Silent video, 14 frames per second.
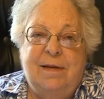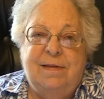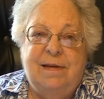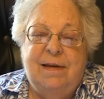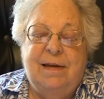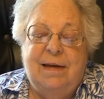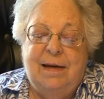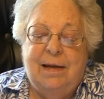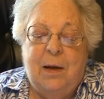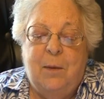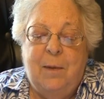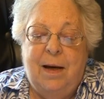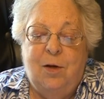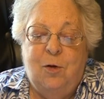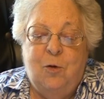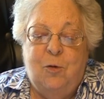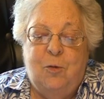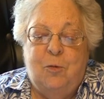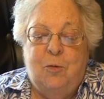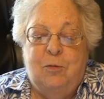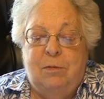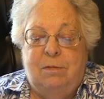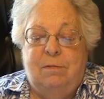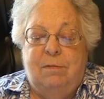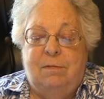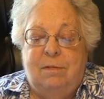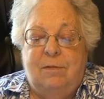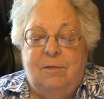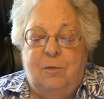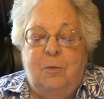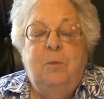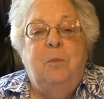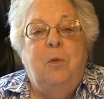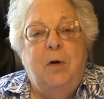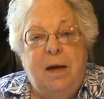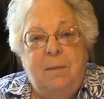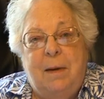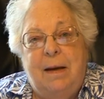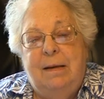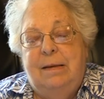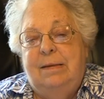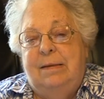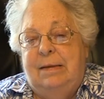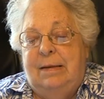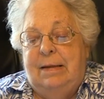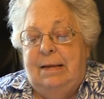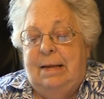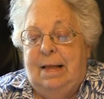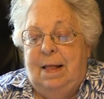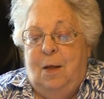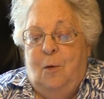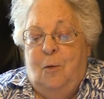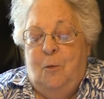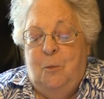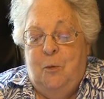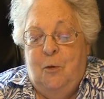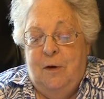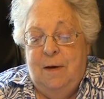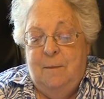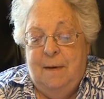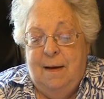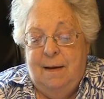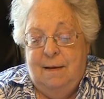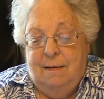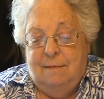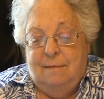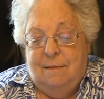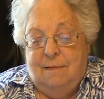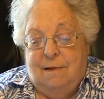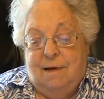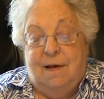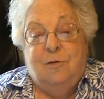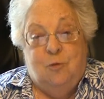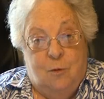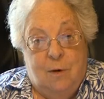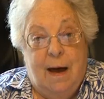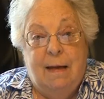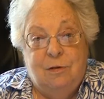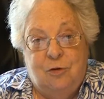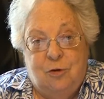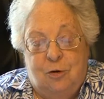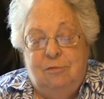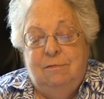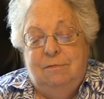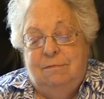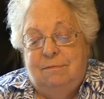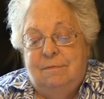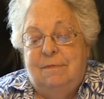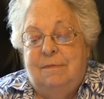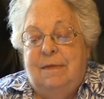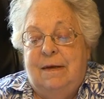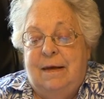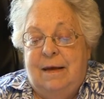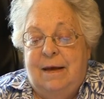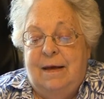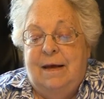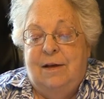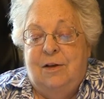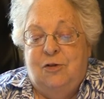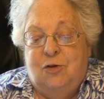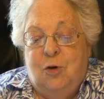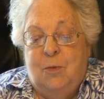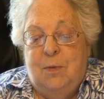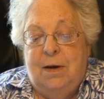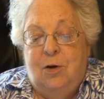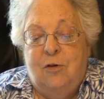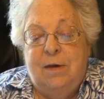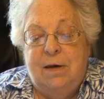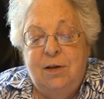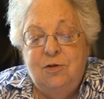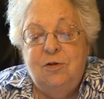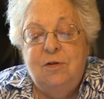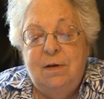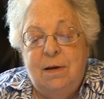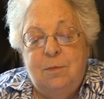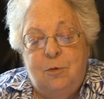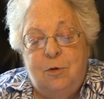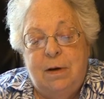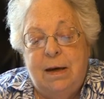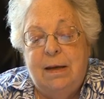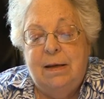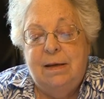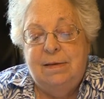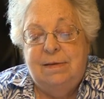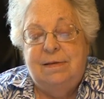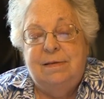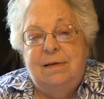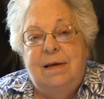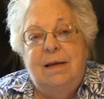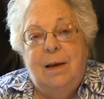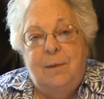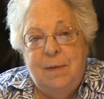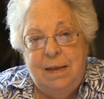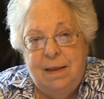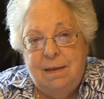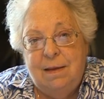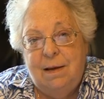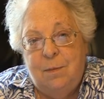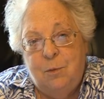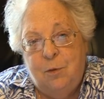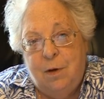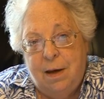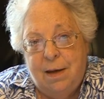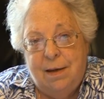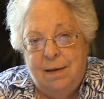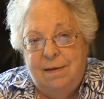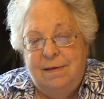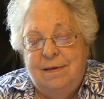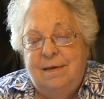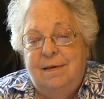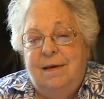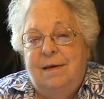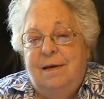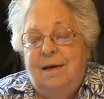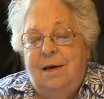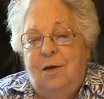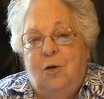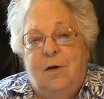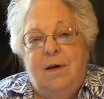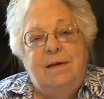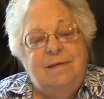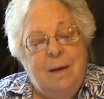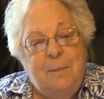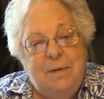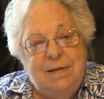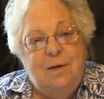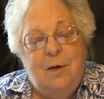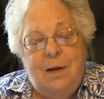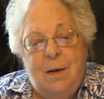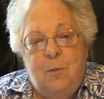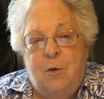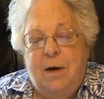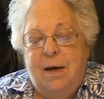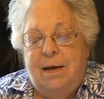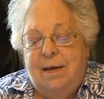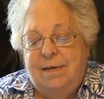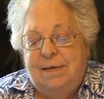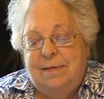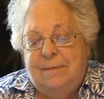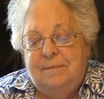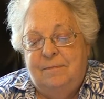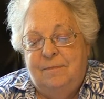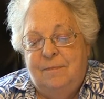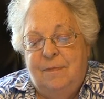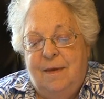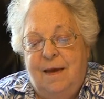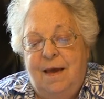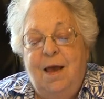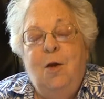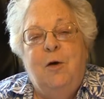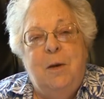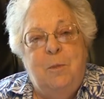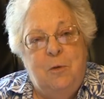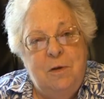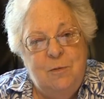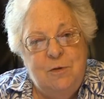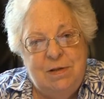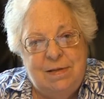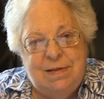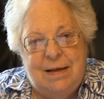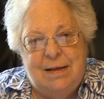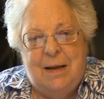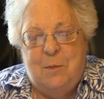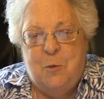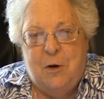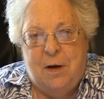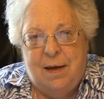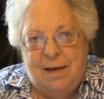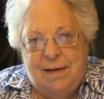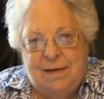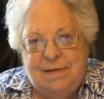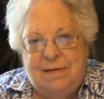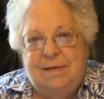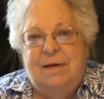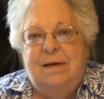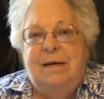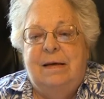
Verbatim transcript: les he grabado un, poema, un poema que es un canto sobre los derechos de las mujeres y la vida de las mujeres, lo que les ha pasado a las mujeres y lo que podemos hacer las mujeres.